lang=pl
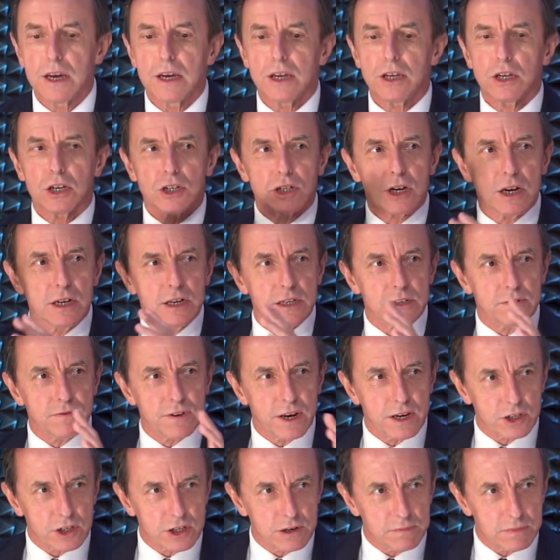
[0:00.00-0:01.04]
jeżeli
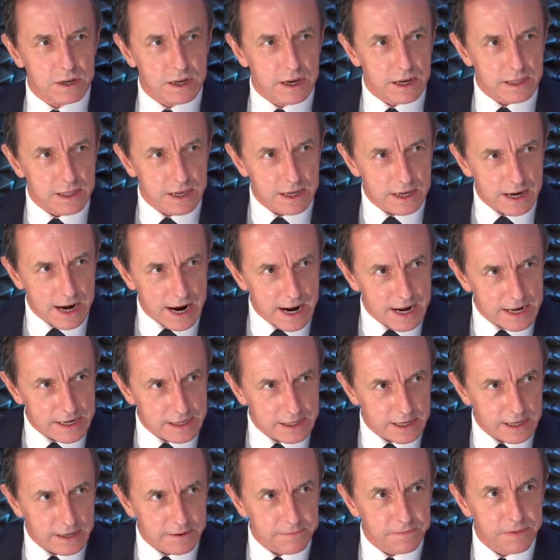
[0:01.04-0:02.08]
zwiększymy
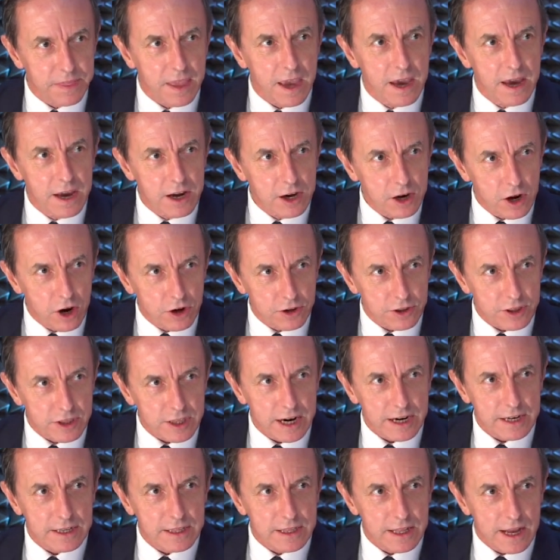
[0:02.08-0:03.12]
generalnie
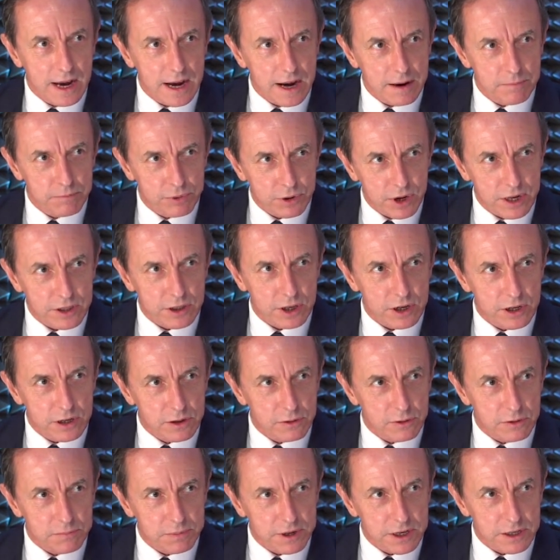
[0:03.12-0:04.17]
kontrakt na ambulatoryjną
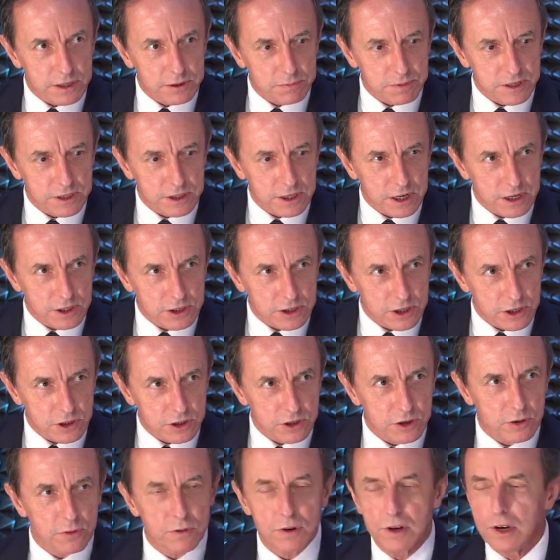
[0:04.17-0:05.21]
opiekę
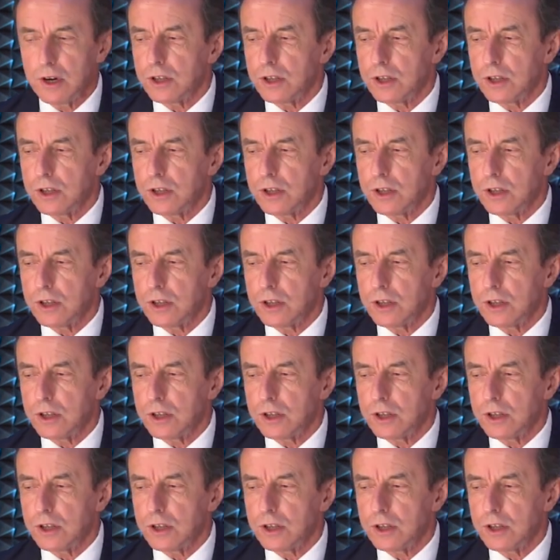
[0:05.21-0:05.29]
specjalistyczną,